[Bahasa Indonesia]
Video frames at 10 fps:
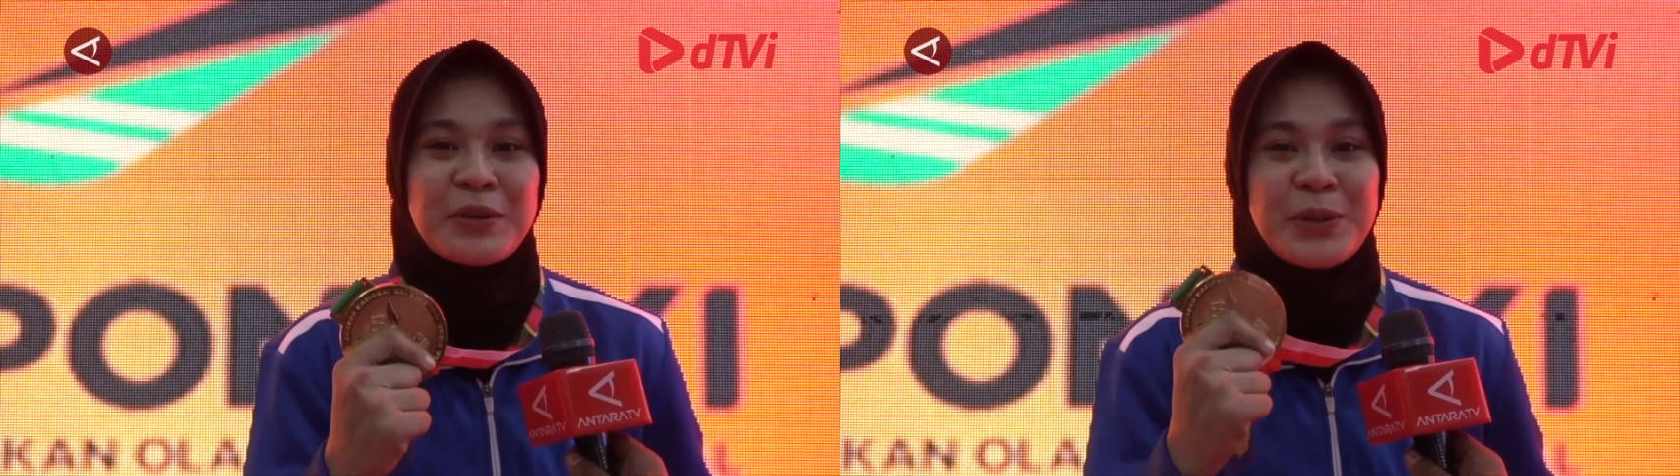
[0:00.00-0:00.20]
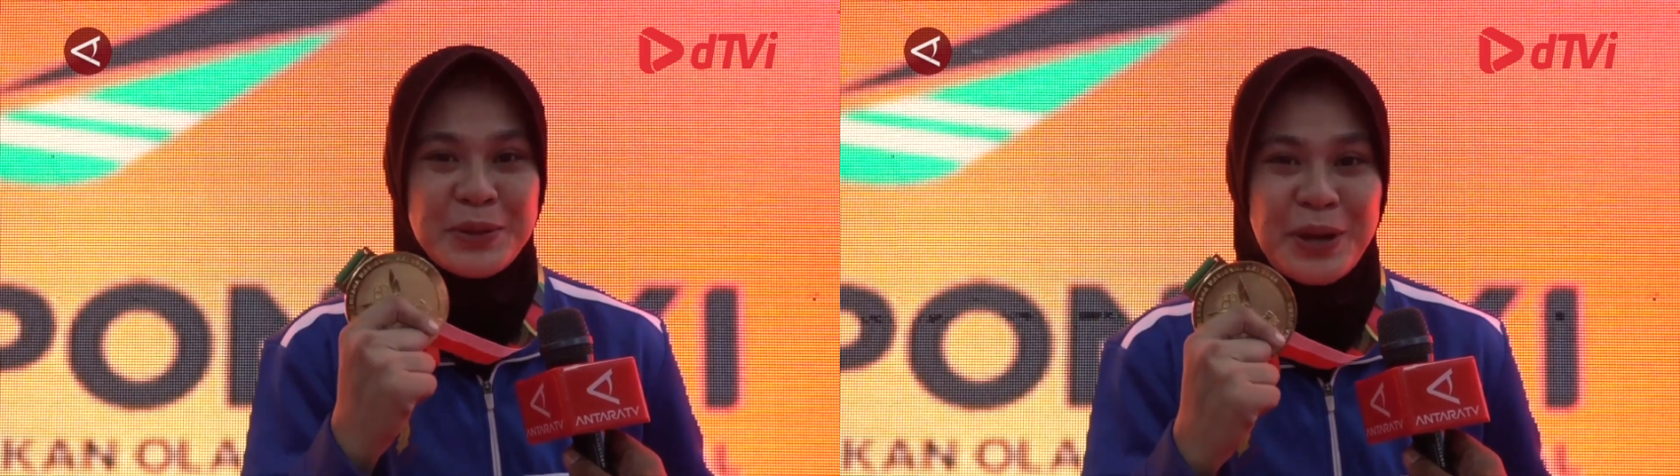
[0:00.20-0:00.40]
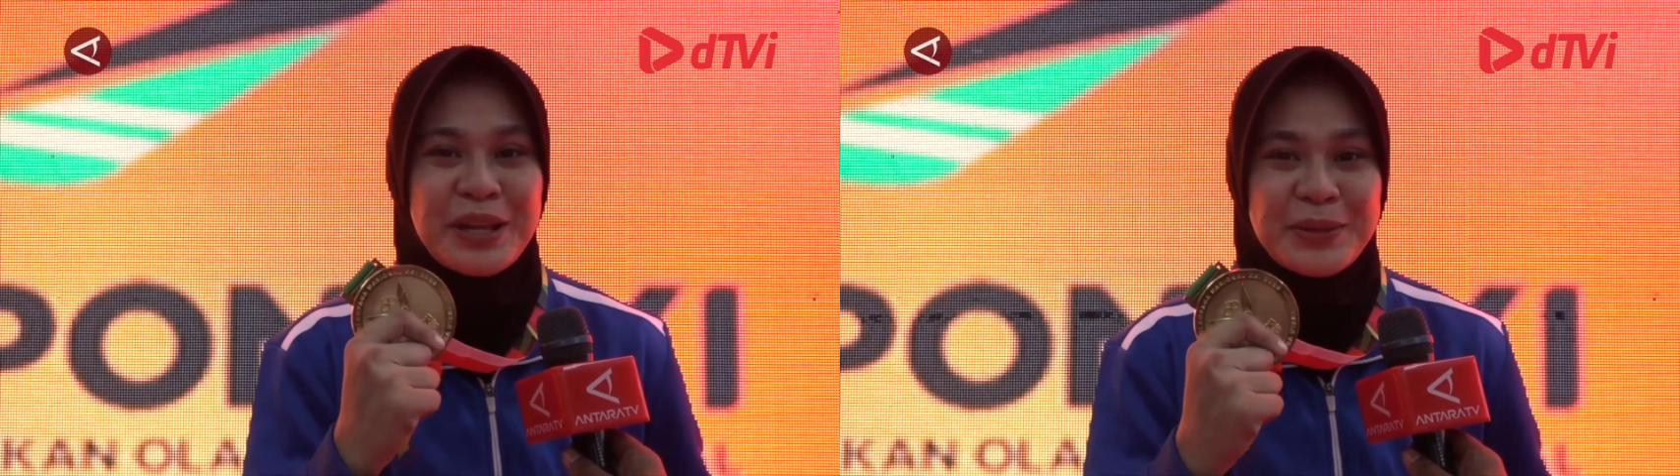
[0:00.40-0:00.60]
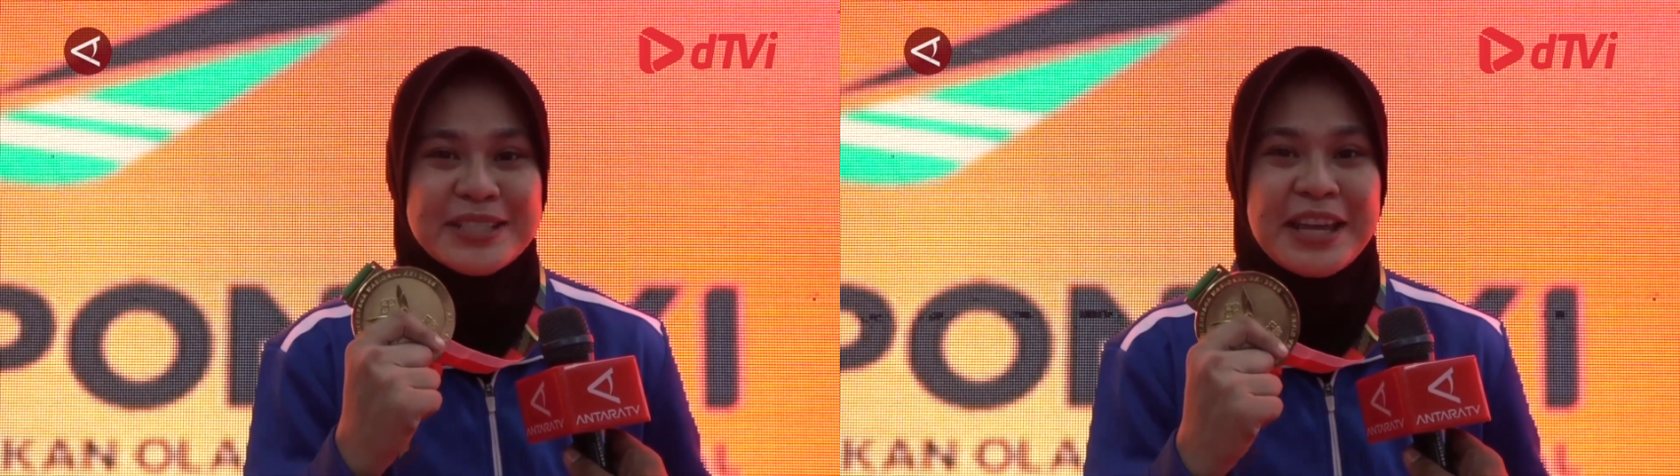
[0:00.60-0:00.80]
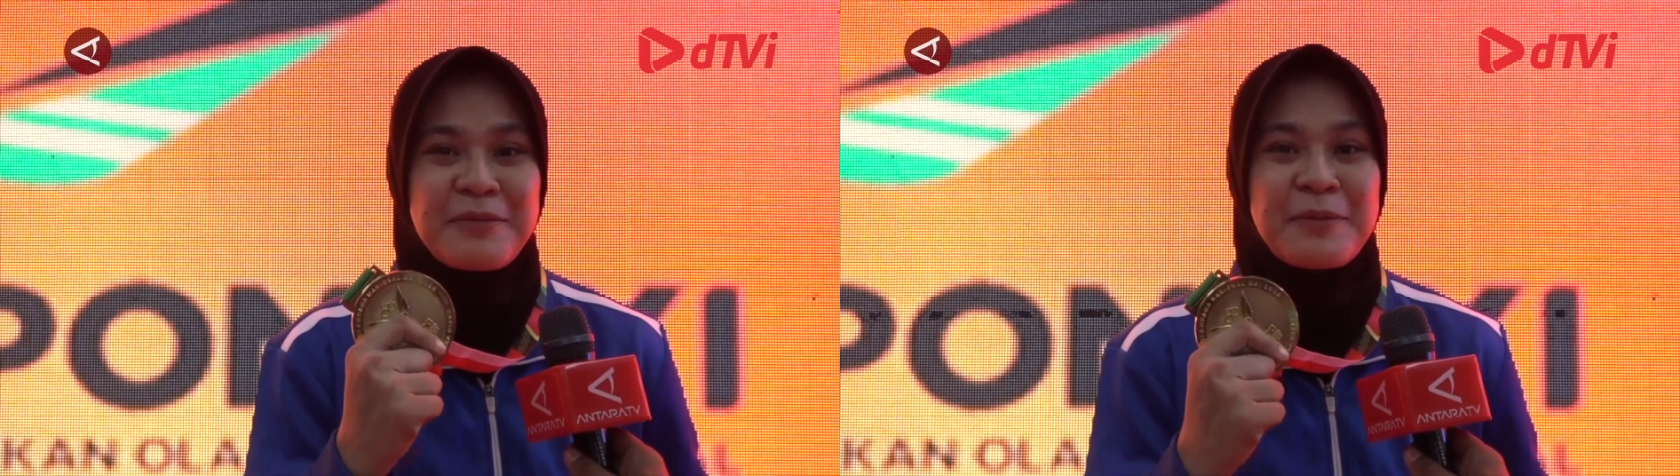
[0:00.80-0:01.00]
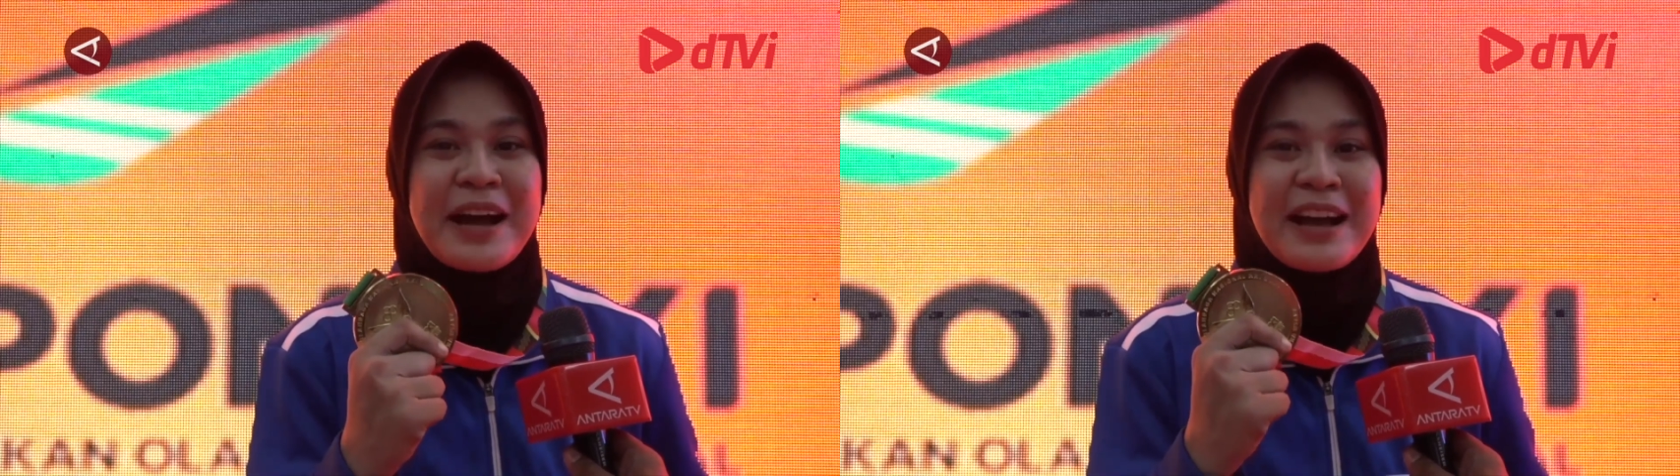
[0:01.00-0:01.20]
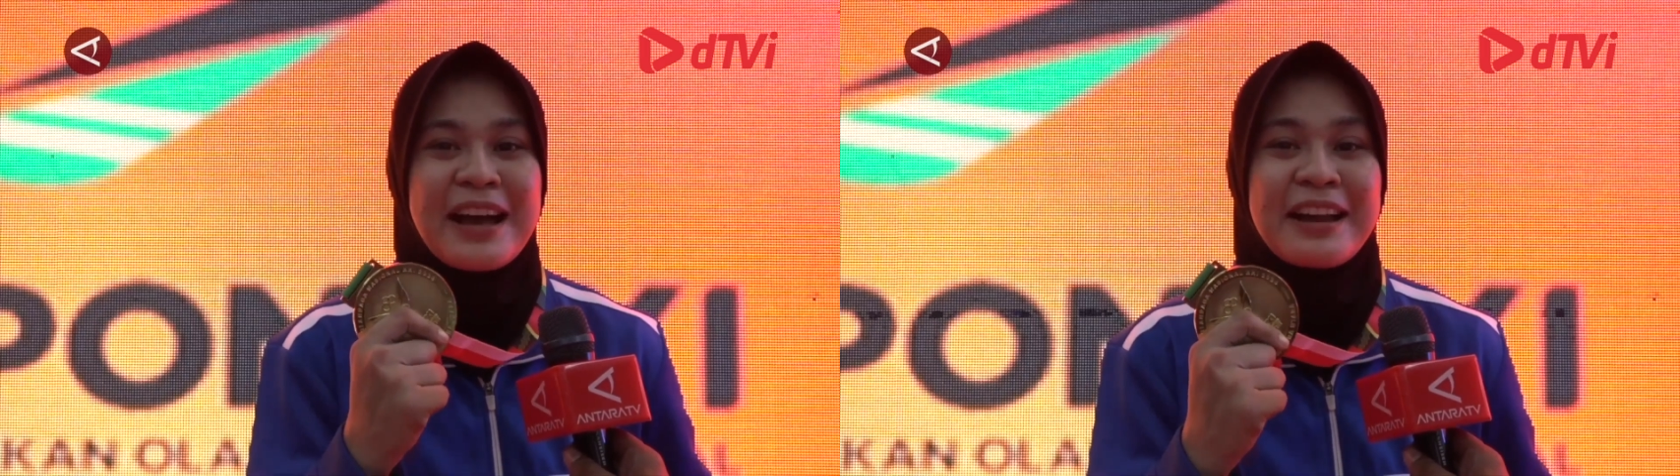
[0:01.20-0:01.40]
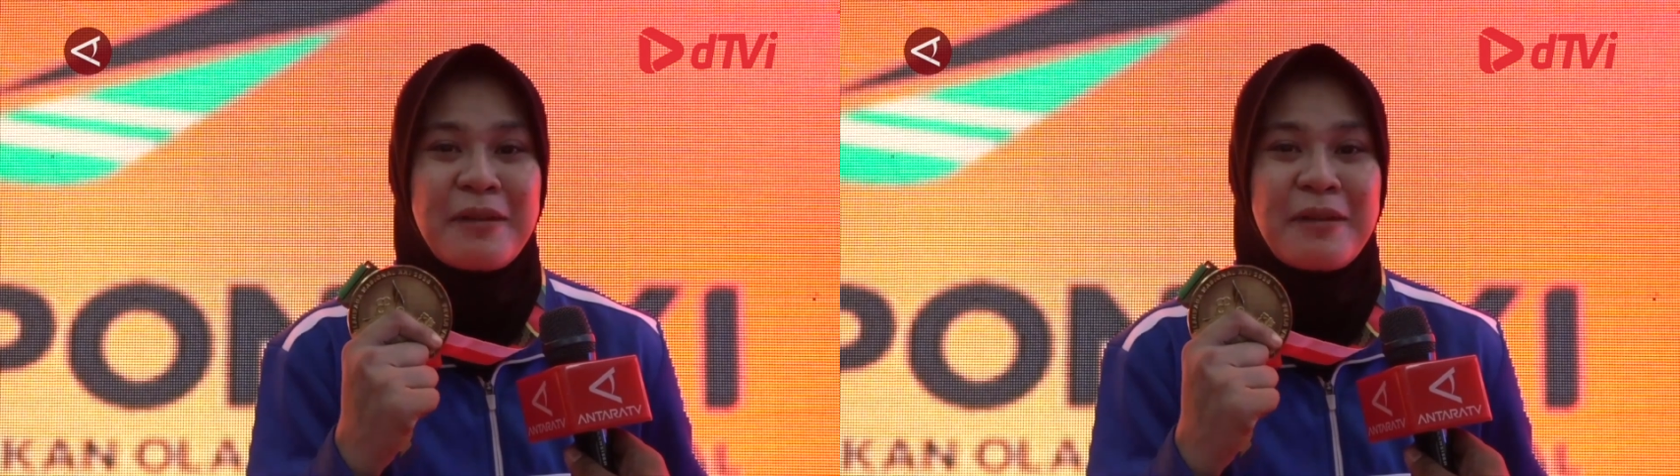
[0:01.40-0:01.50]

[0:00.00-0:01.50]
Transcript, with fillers: untuk kedua orang tua saya membanggakan